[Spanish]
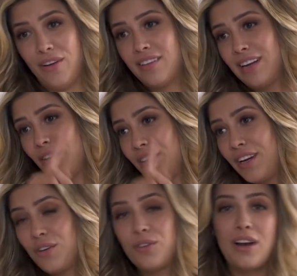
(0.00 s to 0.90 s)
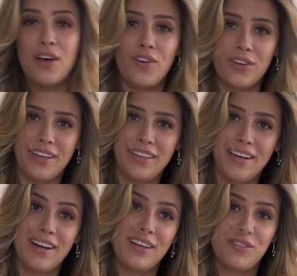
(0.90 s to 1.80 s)
Las que lo tienen ondulado lo quieren
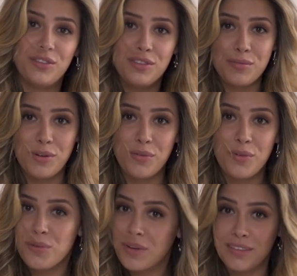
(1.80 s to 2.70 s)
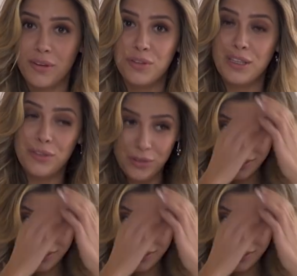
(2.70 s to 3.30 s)
tener lacio. Entonces, bueno, uno nunca está contento.